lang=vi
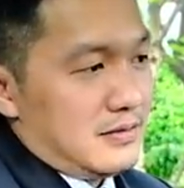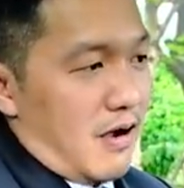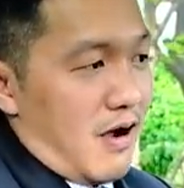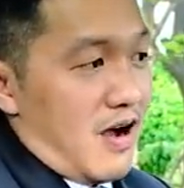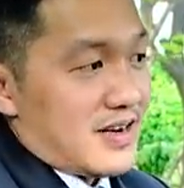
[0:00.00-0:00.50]

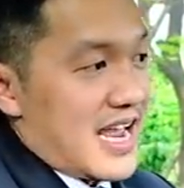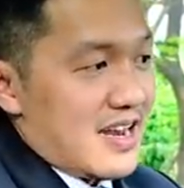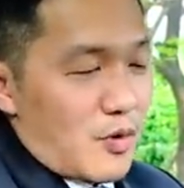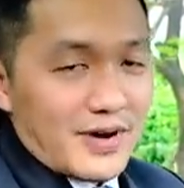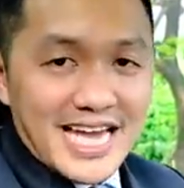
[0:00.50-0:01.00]
đó đây
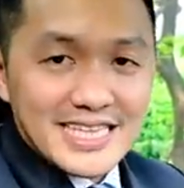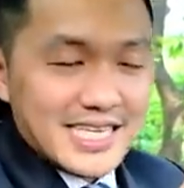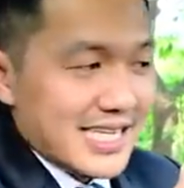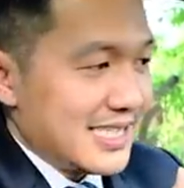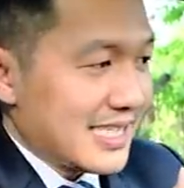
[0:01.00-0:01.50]
là một cái
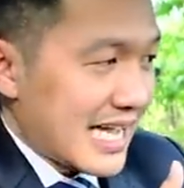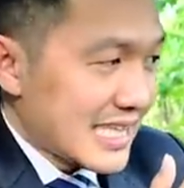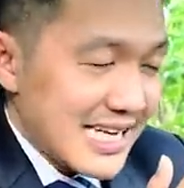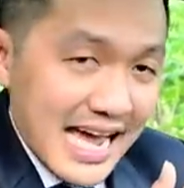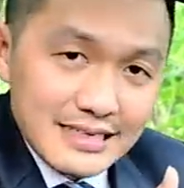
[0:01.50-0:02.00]
tính cái
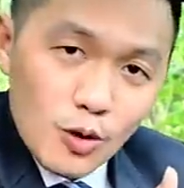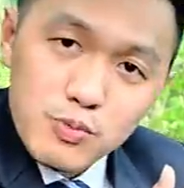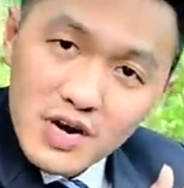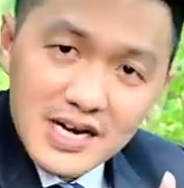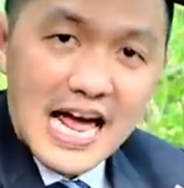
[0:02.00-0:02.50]
tính năng
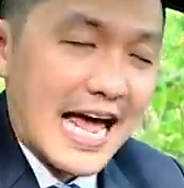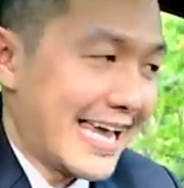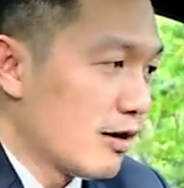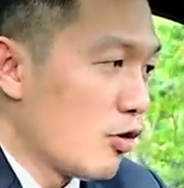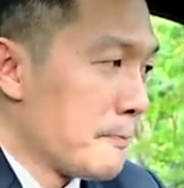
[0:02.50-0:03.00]
cũng rất là
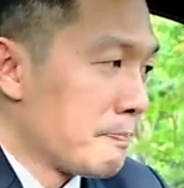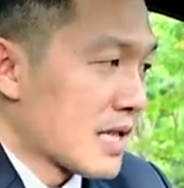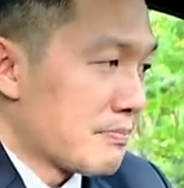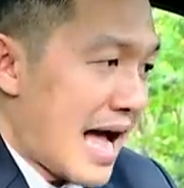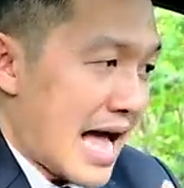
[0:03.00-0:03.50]
hay luôn
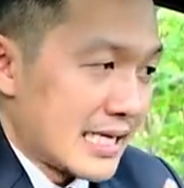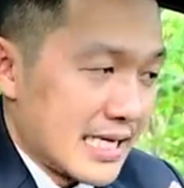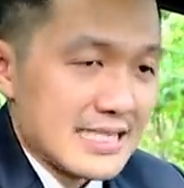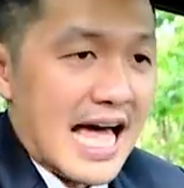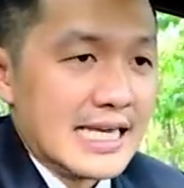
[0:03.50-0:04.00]
mà
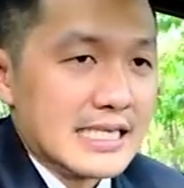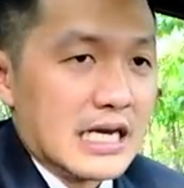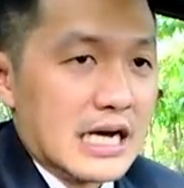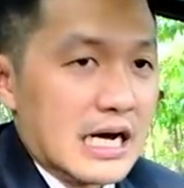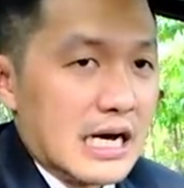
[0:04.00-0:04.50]
hiện tại
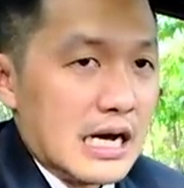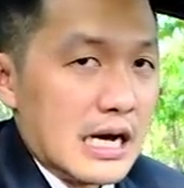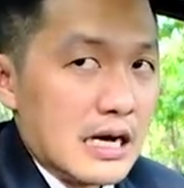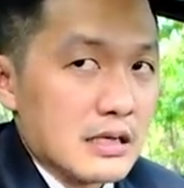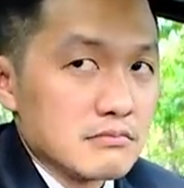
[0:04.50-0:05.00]

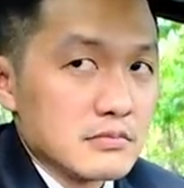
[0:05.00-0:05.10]
à,